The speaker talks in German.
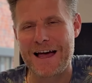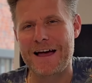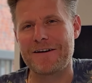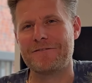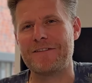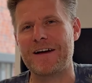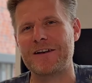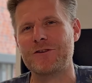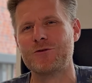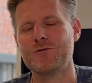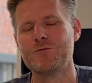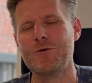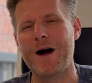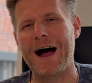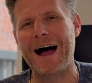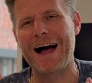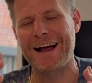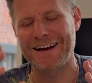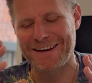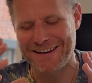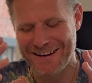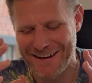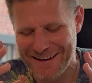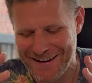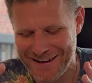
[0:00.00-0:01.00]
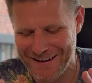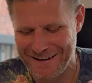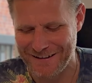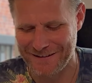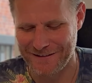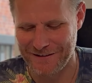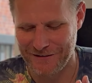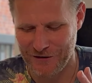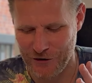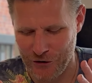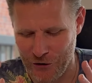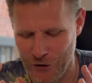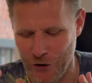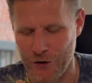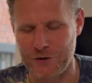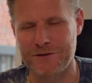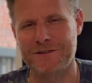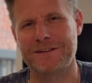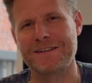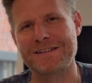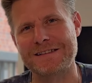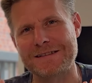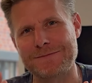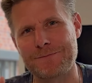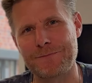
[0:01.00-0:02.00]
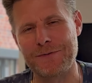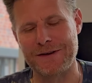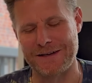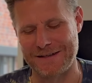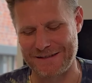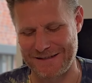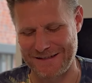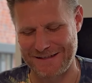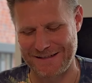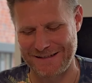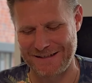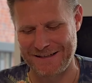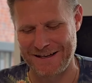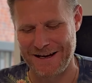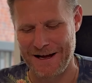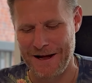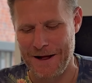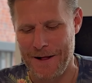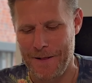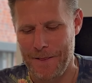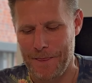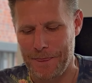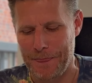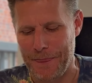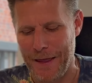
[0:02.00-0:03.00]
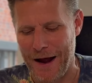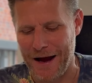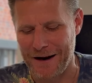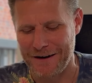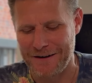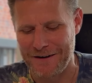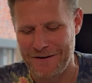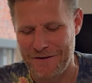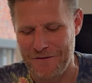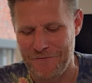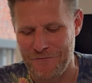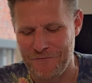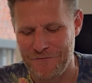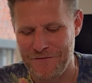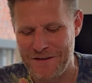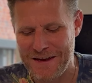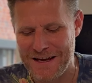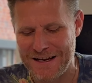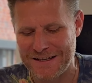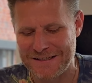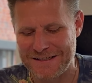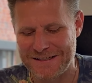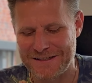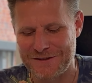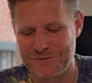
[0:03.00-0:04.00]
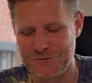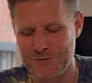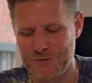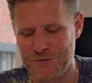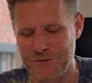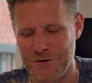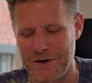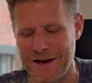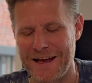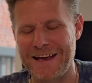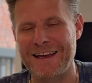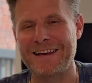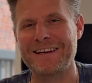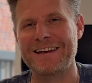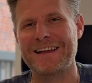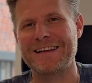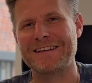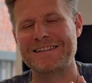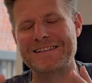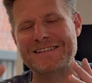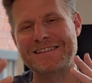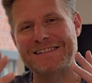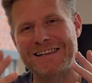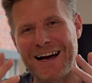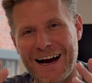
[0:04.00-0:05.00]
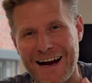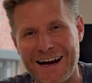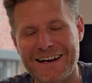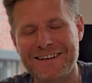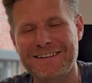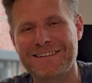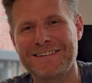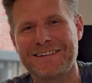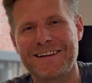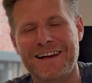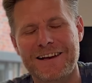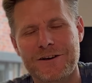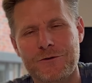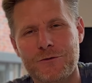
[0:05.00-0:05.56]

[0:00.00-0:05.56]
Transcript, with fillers: Wenn du ein Kind Gottes bist, dann wirst du in den Zeiten der